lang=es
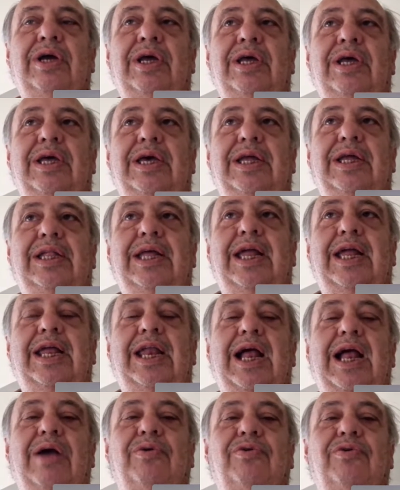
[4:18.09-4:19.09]
y
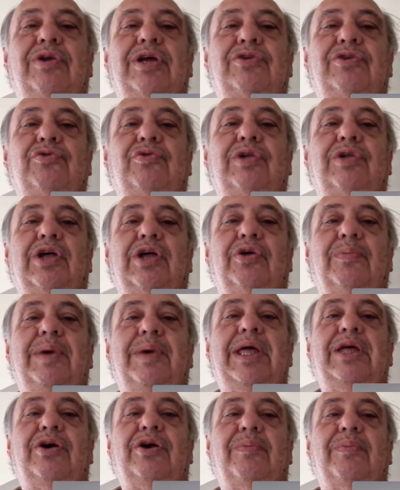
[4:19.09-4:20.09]
tener algún resultado
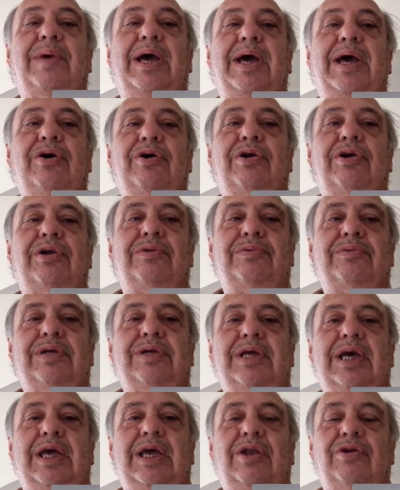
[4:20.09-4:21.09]
médico mejor,
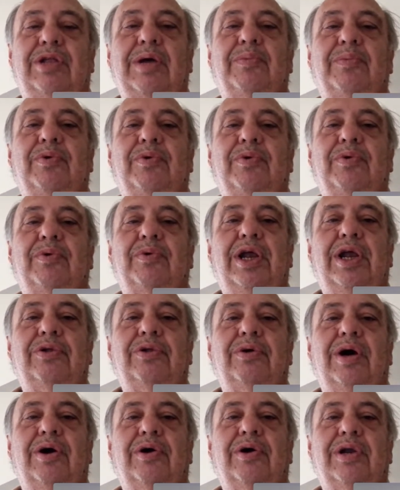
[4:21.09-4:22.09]
que lo estamos
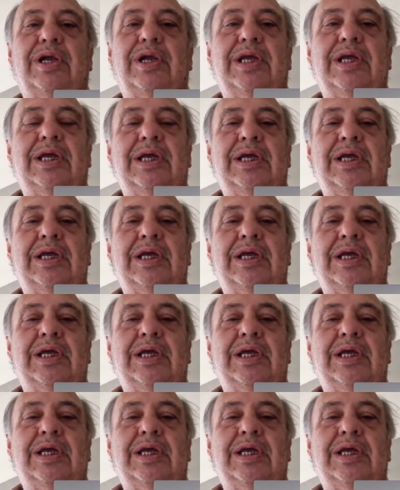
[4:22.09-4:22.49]
logrando ahora.